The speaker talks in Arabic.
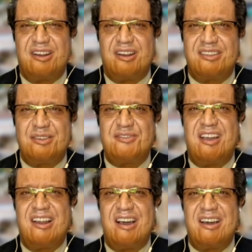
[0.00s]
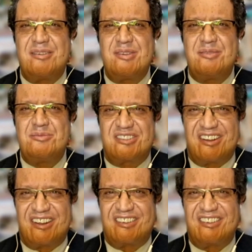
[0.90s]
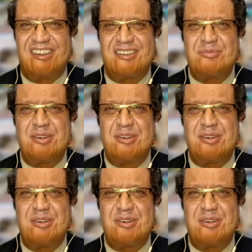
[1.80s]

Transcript: على الدفاع العربي المشترك يعني نعم.